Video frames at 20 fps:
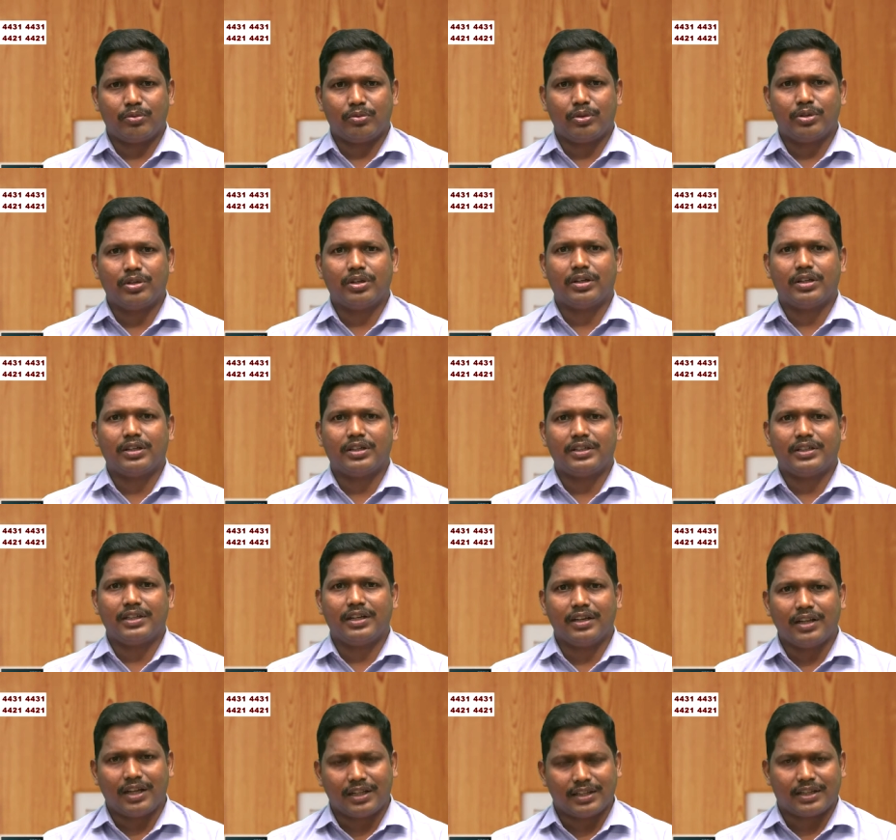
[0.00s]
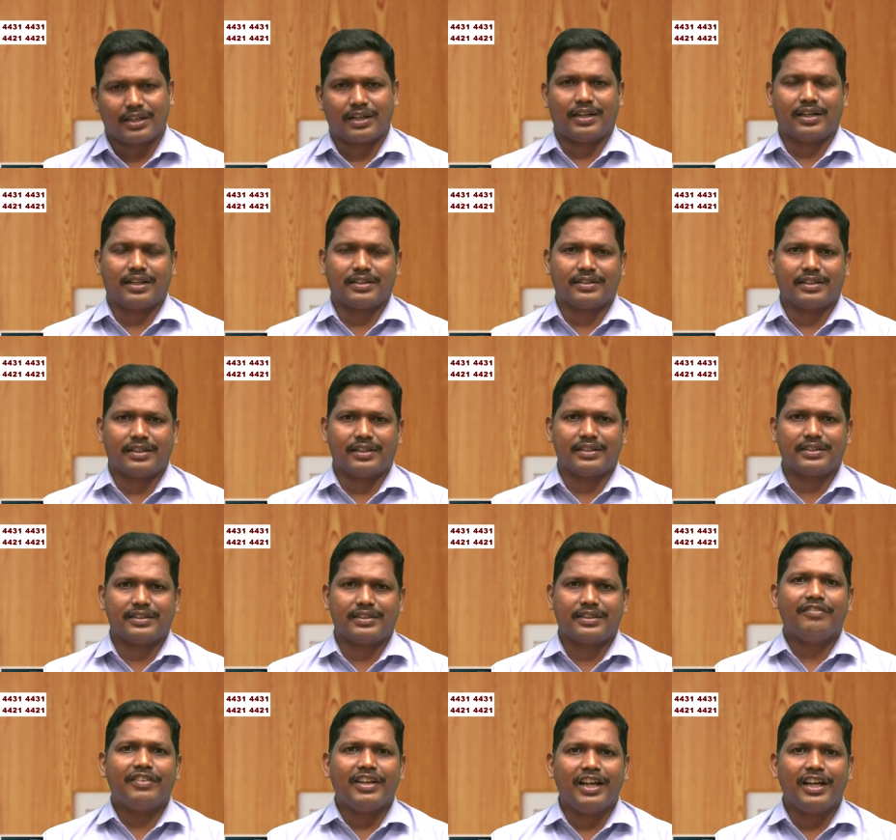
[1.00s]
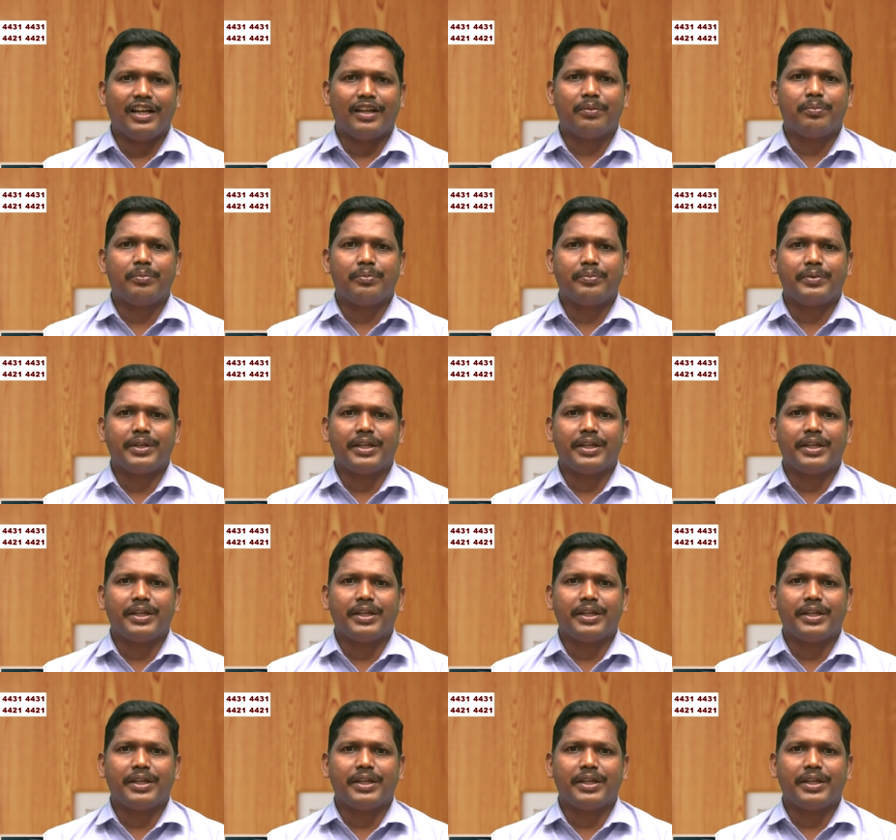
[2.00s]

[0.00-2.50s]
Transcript: ஒன்று இல்லாத காலத்துல வெள்ளம்